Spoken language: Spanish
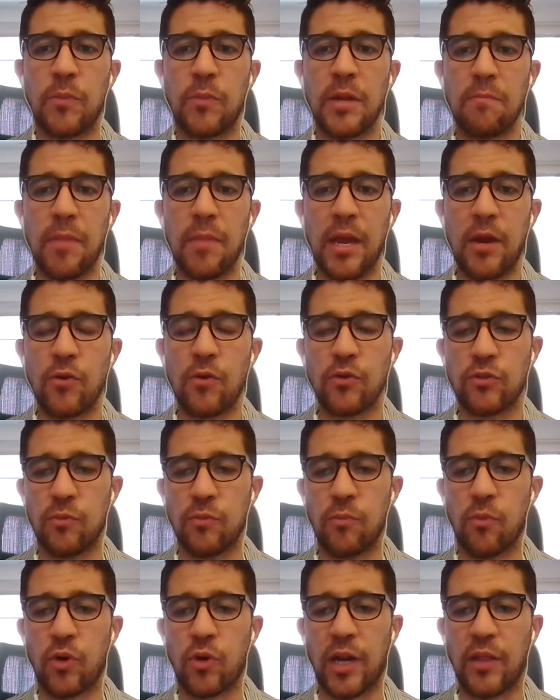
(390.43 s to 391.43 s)
primeros
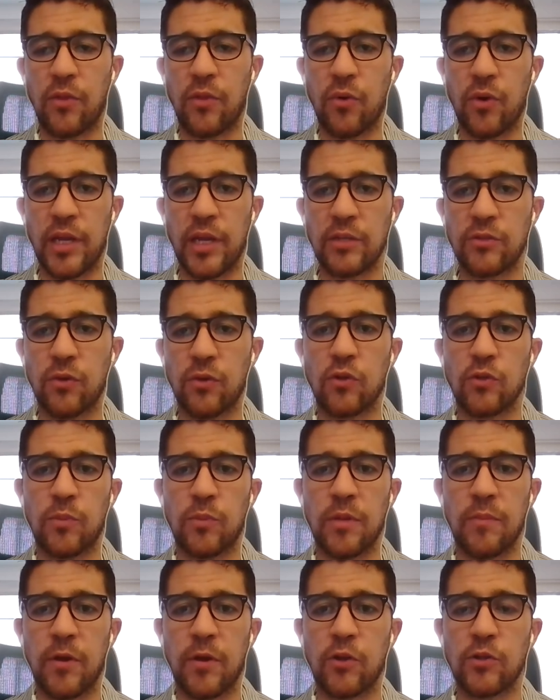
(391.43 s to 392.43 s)
borradores o los
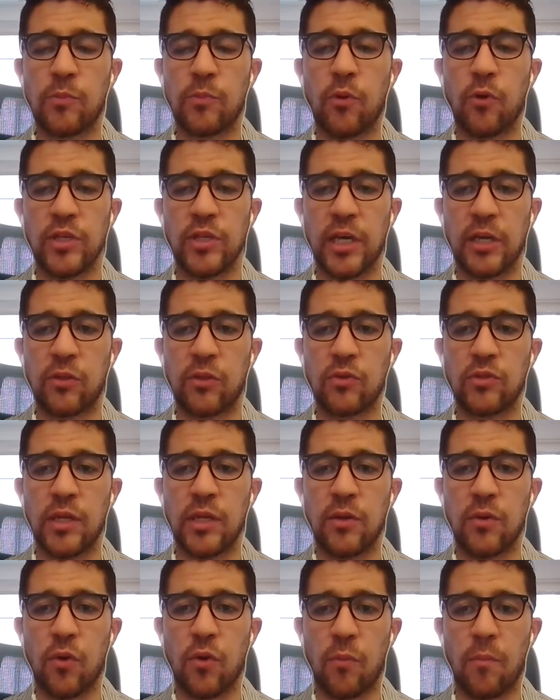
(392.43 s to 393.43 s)
primeros proyectos de
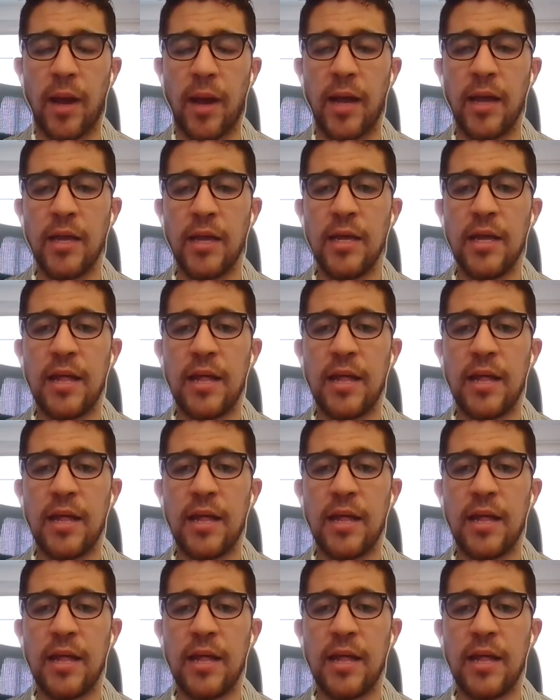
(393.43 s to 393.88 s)
norma